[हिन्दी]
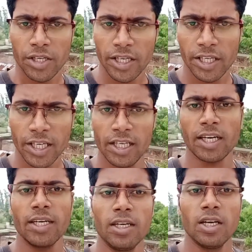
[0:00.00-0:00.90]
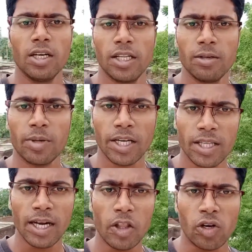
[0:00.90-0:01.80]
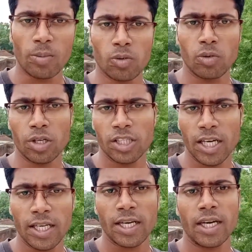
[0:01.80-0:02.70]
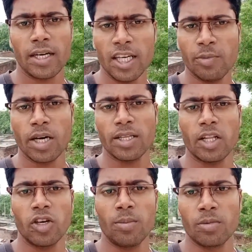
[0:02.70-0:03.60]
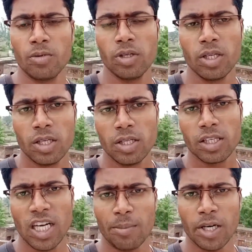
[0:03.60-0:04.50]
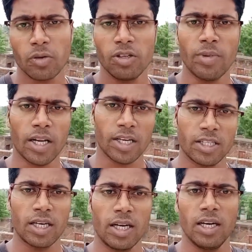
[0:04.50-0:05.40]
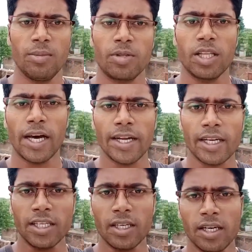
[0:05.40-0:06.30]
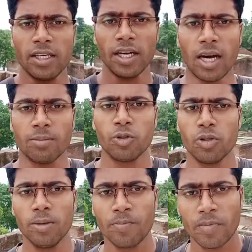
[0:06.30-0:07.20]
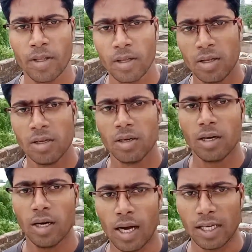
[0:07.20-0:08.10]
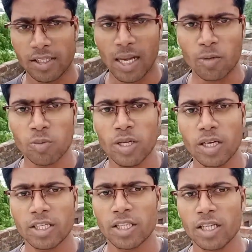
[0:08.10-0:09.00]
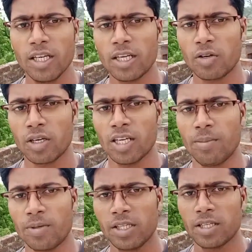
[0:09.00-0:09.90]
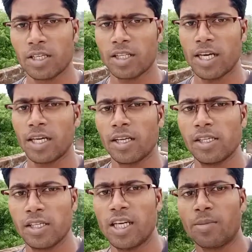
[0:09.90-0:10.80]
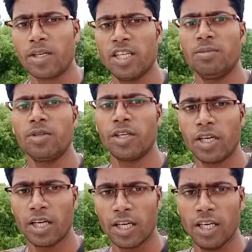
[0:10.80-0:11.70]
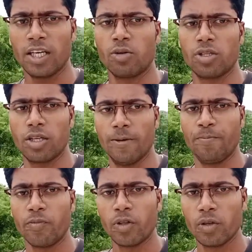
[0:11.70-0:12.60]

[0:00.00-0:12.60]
डेट क्लियर है यदि बढ़ता है तो आपको नोटिस दिया जाएगा नहीं बढ़ता है तो आपको एग्ज़ाम डेट वही मान कर चलना है अब तैयारी कैसे करनी है आप जो है आज शाम को मैं एक स्ट्रेटेजी लेके आऊँगा कि आप किस तरह से तैयारी करें जिससे कि आपके एग्ज़ाम क्लियर हो सके